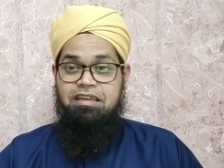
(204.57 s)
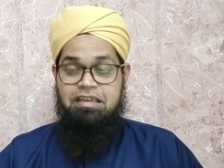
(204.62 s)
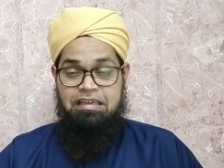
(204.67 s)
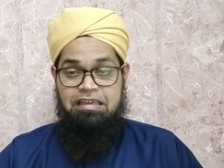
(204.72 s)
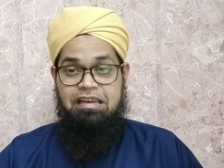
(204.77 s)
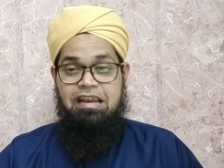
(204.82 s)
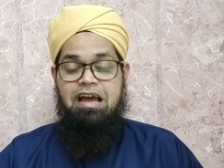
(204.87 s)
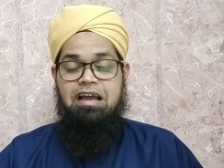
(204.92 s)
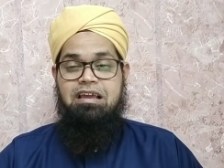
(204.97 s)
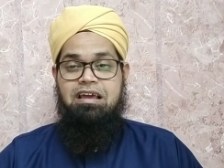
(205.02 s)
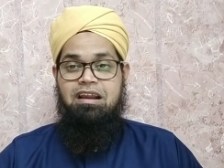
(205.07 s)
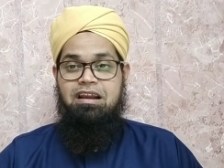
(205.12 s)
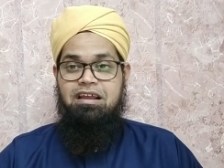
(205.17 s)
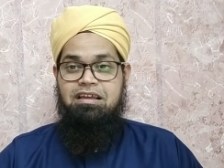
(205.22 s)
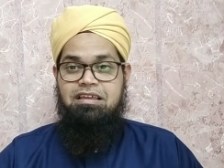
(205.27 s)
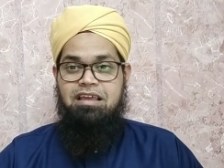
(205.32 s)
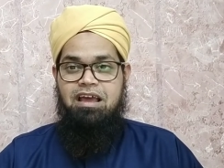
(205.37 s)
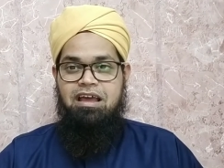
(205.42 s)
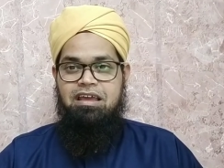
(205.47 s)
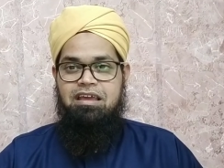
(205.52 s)
हीला करना
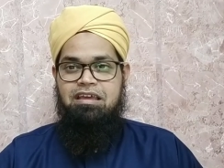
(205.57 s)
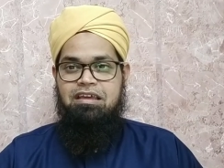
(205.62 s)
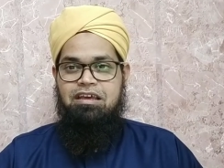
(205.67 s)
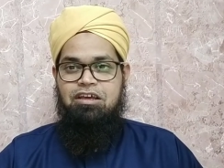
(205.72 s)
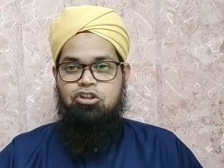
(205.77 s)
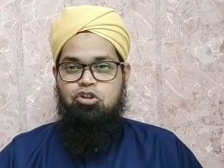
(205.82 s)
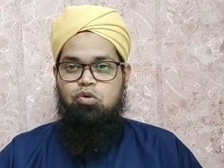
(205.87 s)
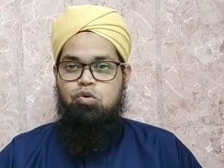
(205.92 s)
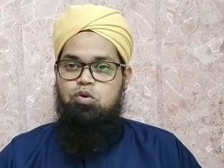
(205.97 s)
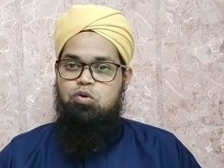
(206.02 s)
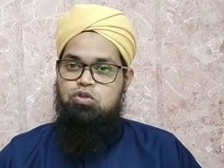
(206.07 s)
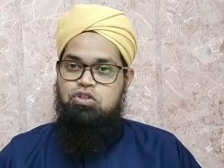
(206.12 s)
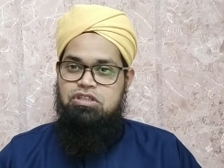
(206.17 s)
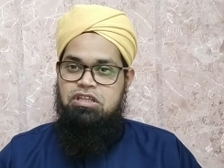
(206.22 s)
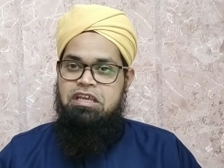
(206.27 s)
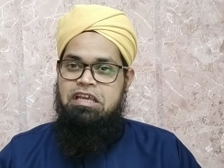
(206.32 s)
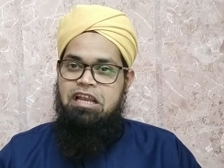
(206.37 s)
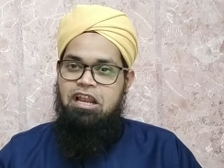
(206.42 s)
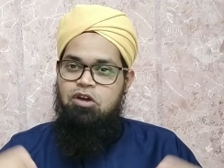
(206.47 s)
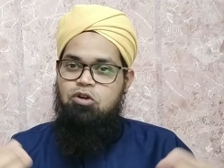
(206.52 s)
क्या है तो उस
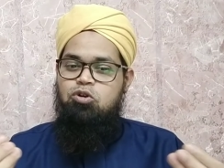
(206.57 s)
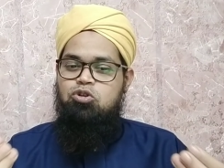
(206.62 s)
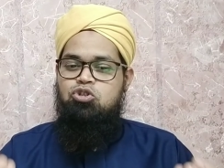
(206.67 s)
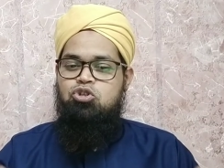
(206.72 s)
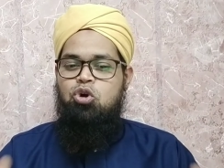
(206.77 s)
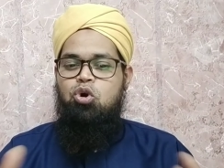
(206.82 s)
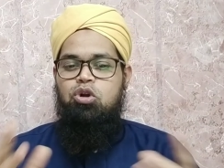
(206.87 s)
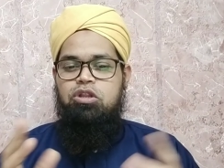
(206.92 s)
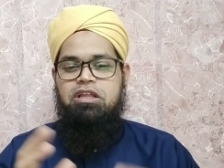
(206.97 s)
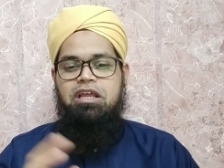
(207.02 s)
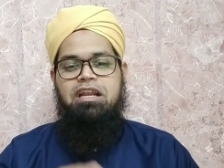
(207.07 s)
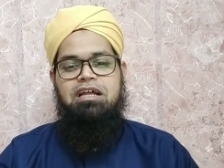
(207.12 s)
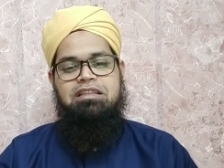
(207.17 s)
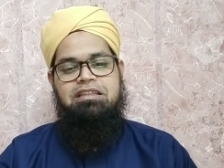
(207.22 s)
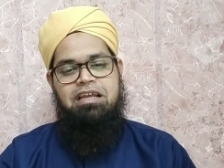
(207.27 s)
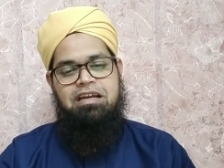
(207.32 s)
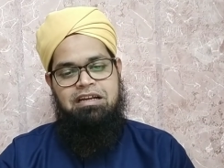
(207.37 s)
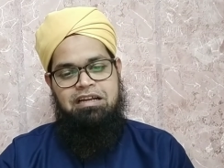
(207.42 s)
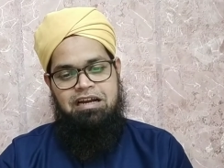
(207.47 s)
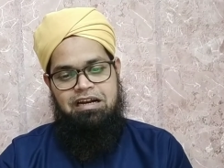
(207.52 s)
हीले को छोड़ देना
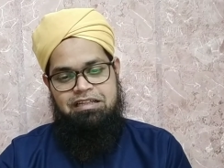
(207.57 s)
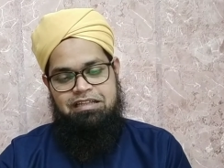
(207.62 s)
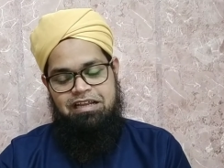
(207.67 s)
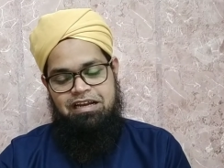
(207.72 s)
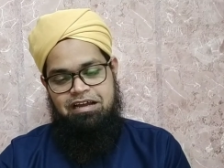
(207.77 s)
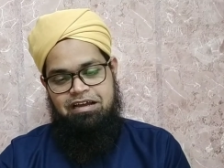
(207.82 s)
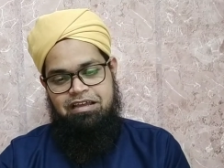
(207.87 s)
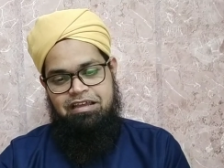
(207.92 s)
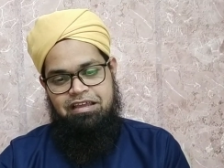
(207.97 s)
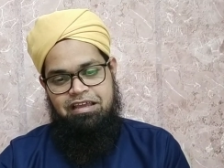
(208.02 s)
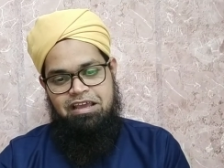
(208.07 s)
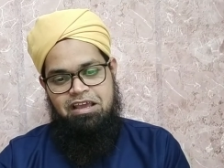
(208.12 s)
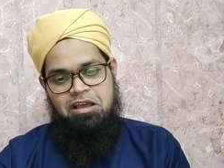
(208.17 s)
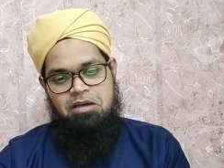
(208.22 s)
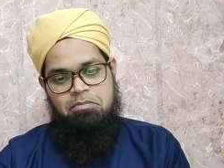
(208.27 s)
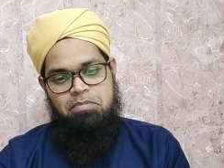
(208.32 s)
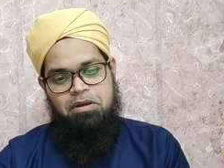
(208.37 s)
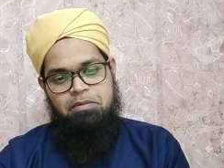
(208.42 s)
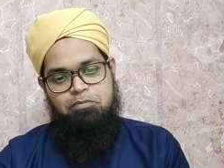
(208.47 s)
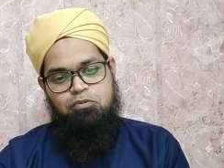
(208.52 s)
तर्क कर देना है
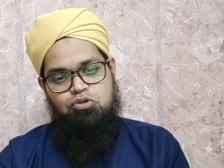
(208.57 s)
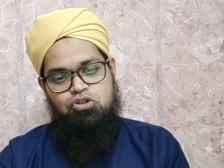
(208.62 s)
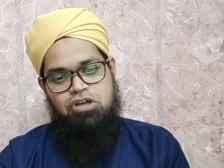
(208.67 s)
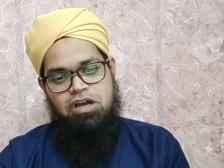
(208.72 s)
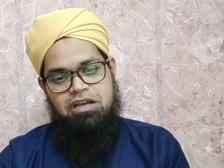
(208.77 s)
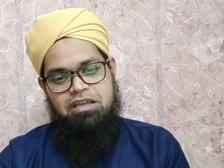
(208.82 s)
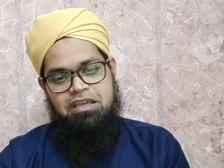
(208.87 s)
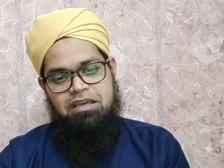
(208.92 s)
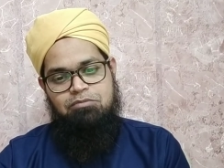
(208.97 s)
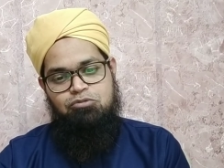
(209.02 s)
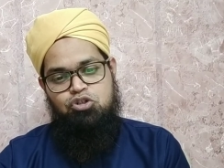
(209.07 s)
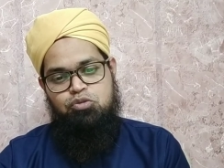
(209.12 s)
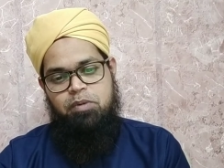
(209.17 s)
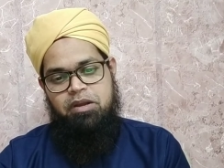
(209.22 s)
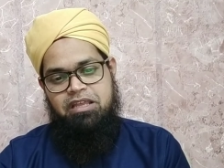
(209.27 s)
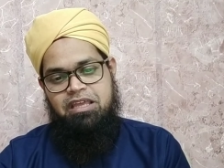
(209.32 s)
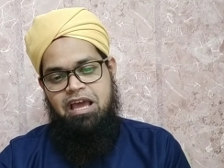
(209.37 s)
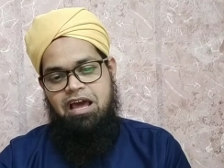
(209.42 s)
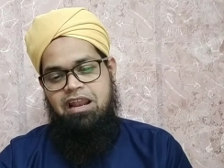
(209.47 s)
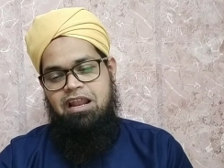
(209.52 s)
फिर पूछा कि मुझ
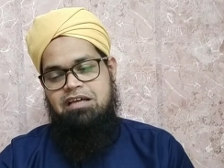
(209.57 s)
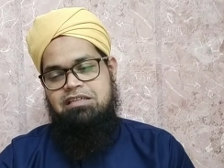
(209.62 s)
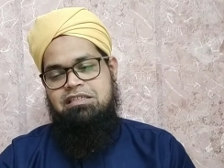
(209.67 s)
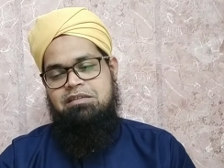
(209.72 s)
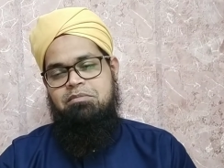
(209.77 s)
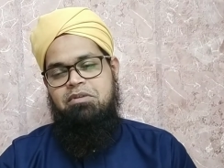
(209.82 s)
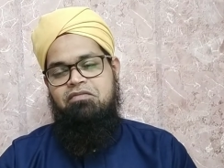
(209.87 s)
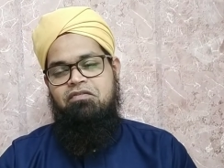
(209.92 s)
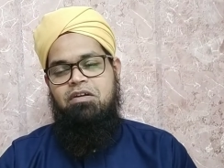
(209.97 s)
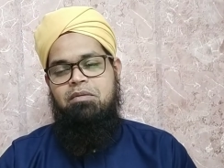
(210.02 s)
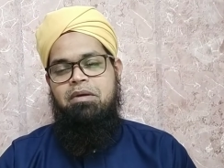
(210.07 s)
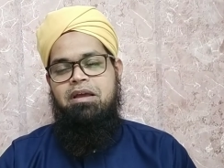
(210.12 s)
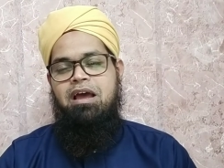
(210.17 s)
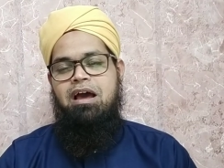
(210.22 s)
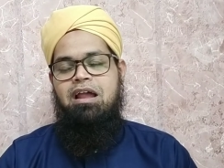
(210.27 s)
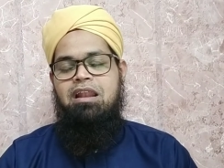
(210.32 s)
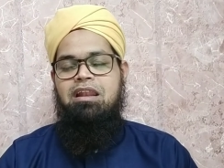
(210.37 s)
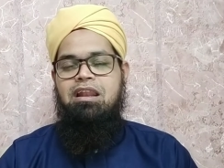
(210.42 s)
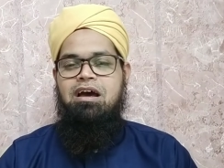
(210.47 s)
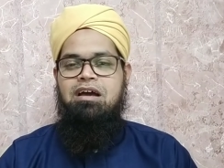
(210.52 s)
पर क्या लाजिम है फरमाया
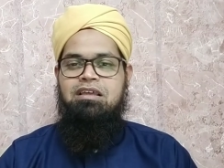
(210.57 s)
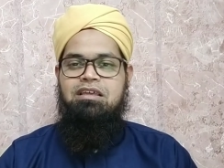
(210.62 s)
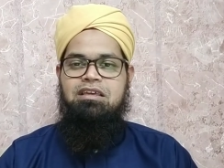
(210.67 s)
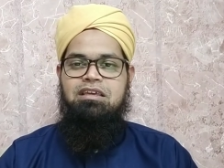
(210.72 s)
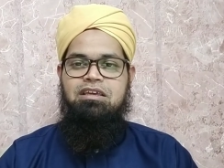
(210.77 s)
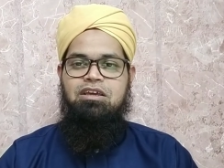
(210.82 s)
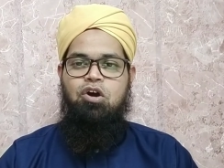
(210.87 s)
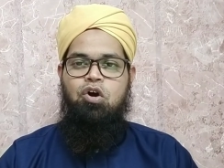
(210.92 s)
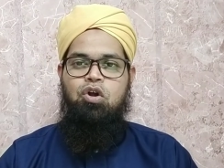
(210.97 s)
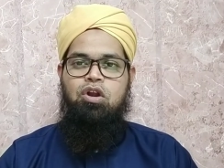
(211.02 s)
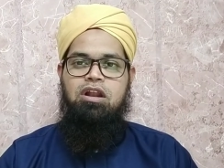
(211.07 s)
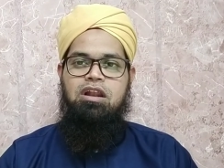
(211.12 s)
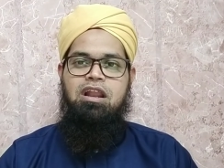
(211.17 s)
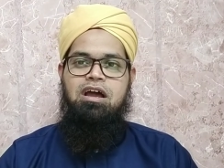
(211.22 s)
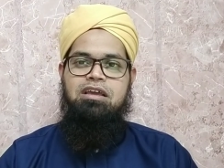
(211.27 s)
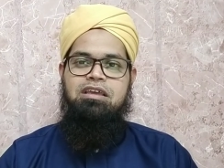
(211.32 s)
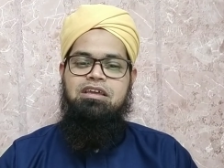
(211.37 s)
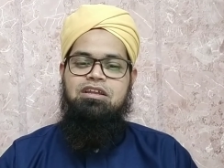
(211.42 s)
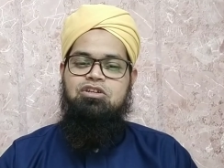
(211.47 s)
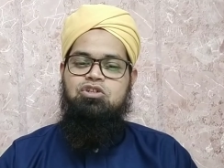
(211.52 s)
अल्लाह की और
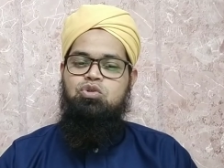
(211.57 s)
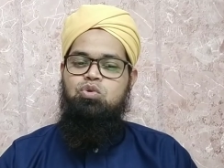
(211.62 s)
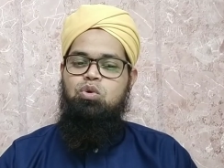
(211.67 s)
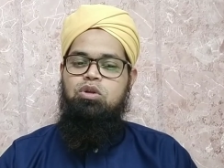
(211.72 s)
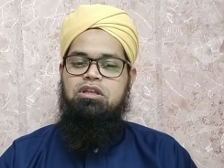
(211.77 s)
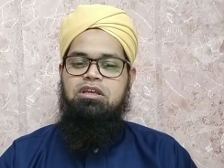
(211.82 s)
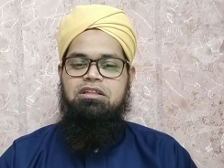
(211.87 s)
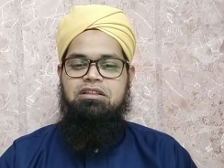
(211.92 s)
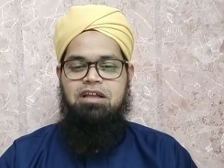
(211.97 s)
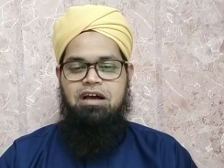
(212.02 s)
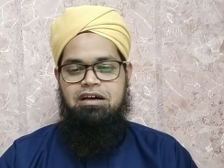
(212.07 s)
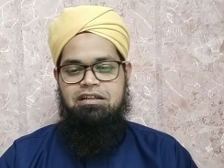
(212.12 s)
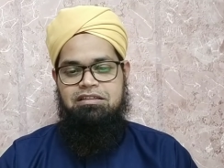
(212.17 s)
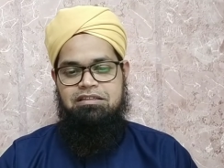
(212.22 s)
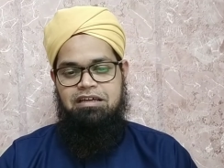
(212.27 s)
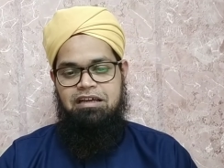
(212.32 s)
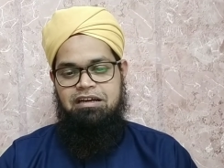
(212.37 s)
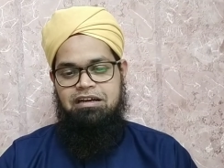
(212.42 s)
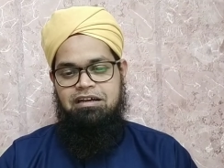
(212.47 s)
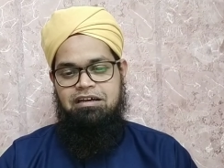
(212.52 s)
अल्लाह के रसूल की इतात
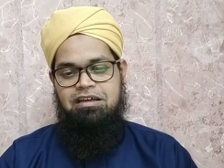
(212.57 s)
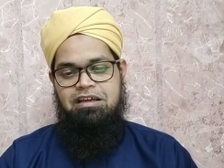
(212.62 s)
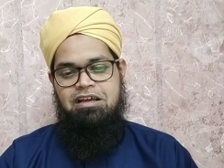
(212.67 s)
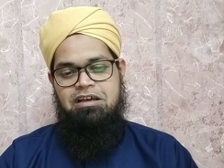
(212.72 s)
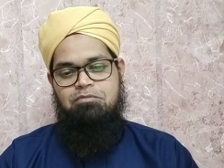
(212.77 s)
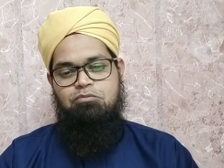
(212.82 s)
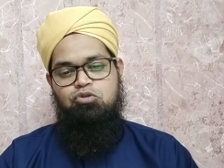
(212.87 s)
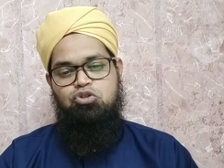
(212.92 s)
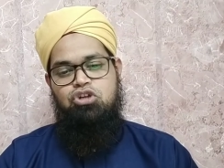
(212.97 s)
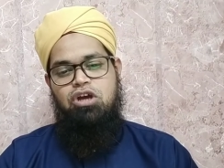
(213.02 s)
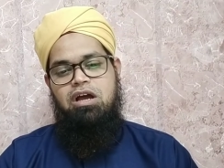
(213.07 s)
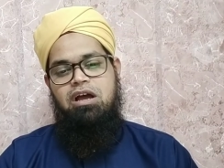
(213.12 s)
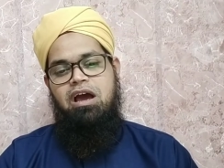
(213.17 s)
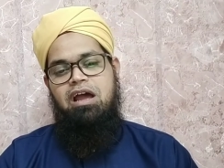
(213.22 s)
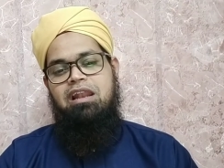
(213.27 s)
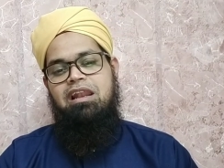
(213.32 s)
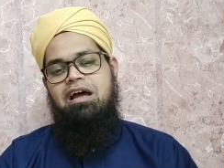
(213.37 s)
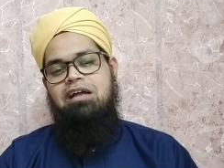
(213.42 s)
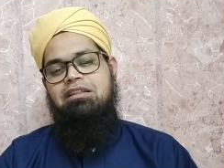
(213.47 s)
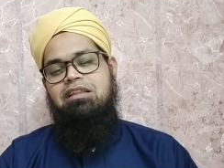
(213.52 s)
करना पूछा
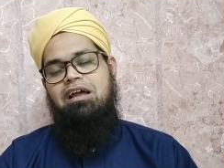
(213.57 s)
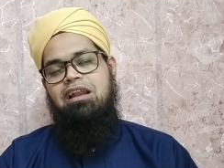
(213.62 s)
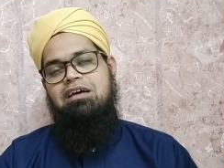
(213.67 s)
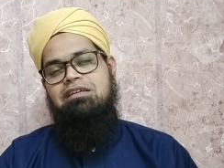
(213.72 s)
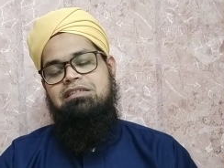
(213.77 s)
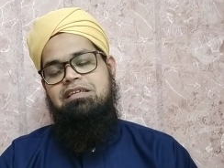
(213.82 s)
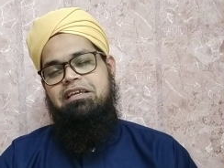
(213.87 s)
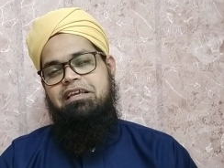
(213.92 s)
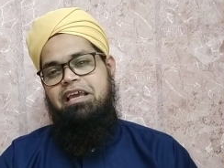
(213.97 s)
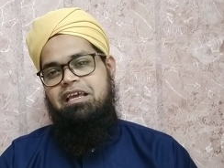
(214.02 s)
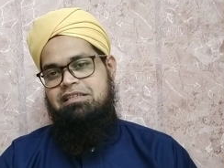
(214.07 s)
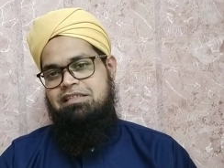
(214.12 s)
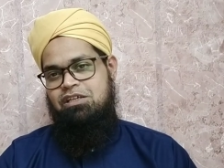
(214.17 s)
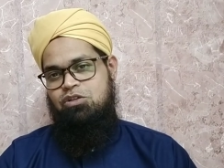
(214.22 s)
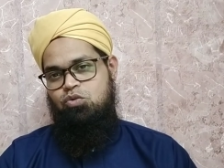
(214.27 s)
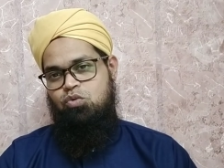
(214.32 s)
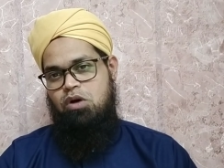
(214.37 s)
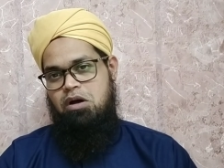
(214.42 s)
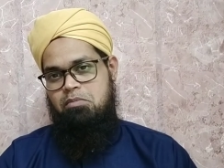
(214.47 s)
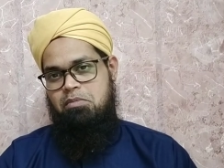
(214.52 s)
अल्लाह ताला से कैसे
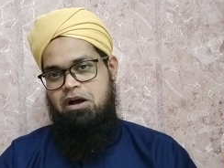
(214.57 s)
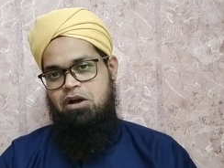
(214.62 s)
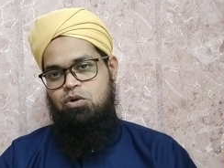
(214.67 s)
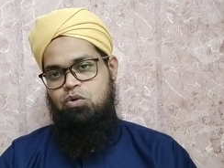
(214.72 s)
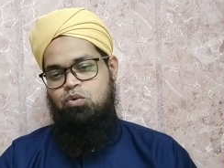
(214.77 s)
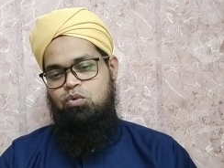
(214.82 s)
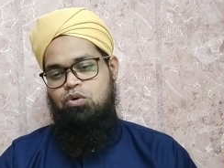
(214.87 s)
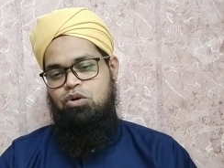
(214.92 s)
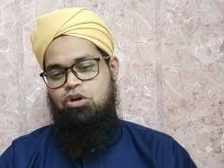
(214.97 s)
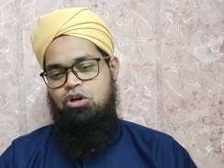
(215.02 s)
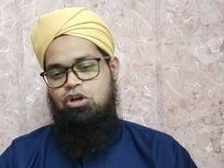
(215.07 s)
दुआ मांगूँ